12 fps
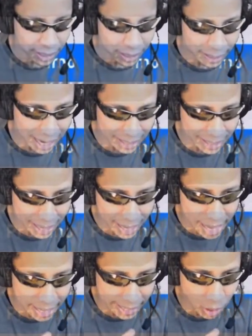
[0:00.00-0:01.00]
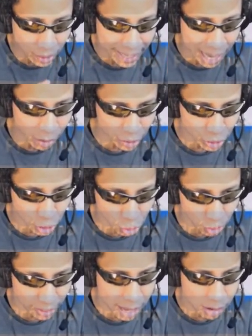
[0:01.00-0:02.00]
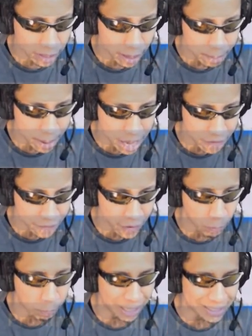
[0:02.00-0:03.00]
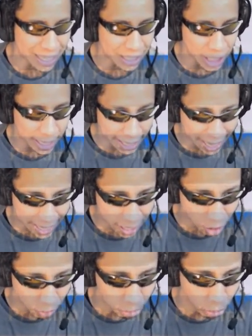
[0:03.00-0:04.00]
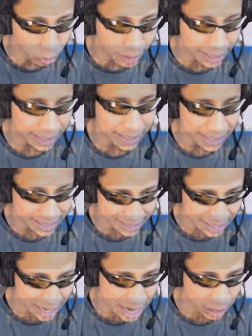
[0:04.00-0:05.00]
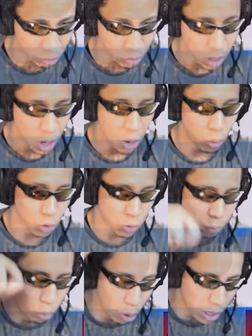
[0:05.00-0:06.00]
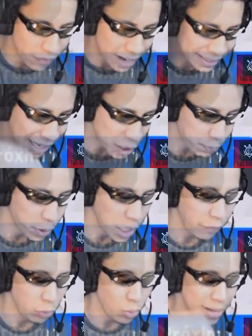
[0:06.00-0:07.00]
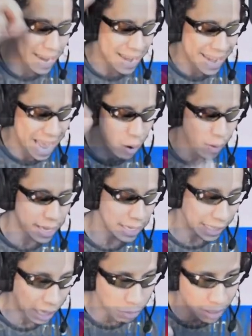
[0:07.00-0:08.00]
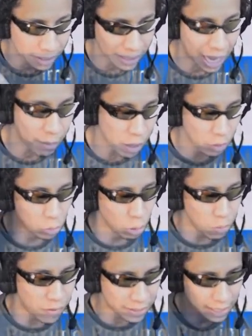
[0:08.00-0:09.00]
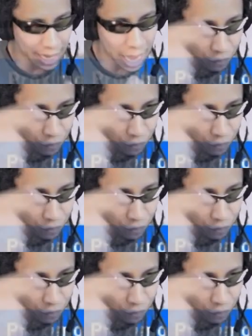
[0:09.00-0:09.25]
E aí, careca, eu quero esse goleiro também, fiel. Peter check aí, ó, bug insano. Os bug vai estar tá disponível no canal aí, quem me dá, mano, o nome vai estar tá lá,